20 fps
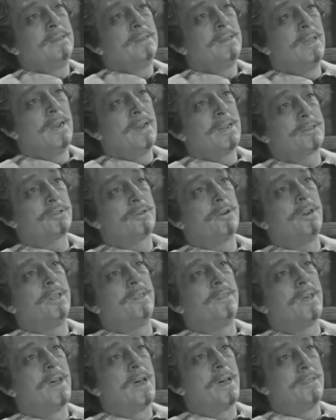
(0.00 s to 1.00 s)
que la
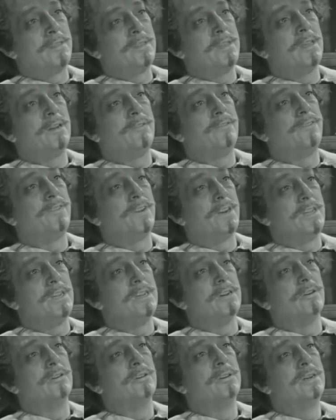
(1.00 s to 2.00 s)
soledad y el
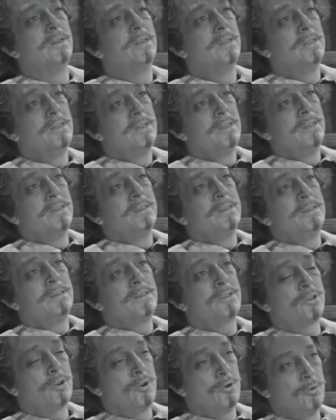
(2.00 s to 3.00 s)
frío
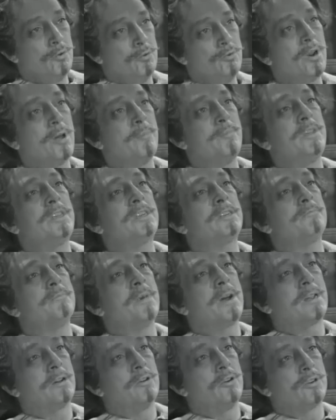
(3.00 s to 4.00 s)
son una
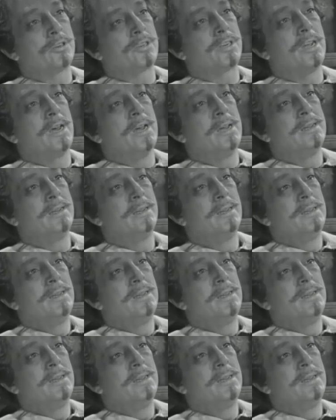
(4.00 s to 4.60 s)
misma cosa.